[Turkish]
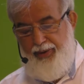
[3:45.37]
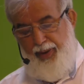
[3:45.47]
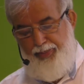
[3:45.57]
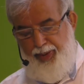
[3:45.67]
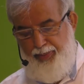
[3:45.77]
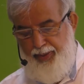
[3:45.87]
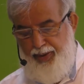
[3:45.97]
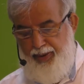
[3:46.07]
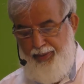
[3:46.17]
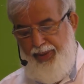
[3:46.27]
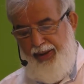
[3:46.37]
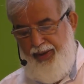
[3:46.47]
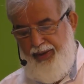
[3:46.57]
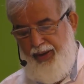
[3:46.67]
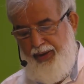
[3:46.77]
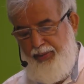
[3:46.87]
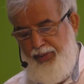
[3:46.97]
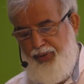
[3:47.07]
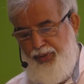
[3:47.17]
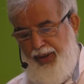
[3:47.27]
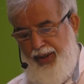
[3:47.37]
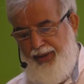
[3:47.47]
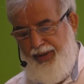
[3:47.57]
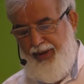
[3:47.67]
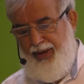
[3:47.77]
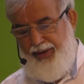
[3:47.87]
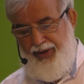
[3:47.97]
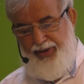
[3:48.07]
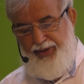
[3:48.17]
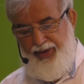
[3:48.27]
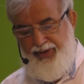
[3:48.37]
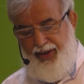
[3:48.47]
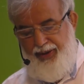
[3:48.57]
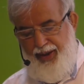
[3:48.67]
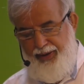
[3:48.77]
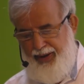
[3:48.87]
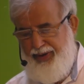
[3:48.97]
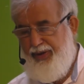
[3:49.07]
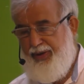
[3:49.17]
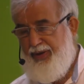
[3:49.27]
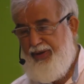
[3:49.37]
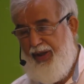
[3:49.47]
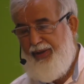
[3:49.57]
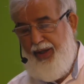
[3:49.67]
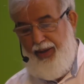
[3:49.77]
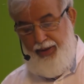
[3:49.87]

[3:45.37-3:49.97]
Rabbim beni yakın bir süreye kadar geciktirsen de, geciktirsen de